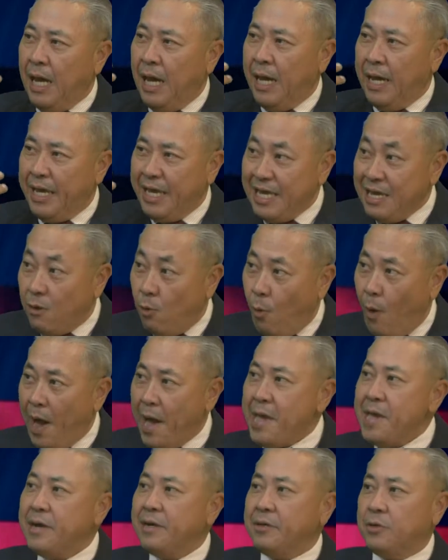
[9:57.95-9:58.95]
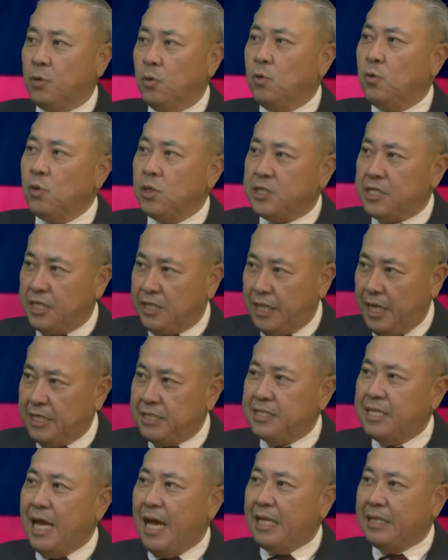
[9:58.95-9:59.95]
uh, inquire tungkol sa
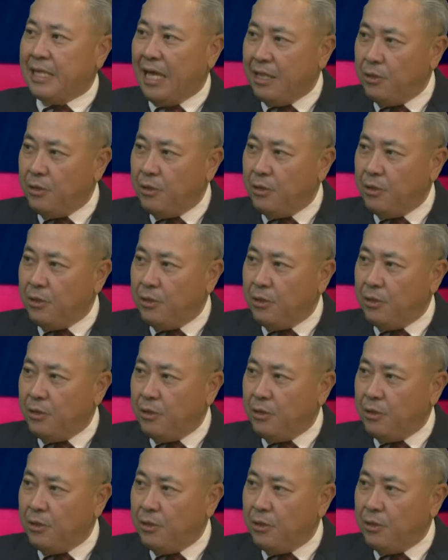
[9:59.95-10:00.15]
TESDA at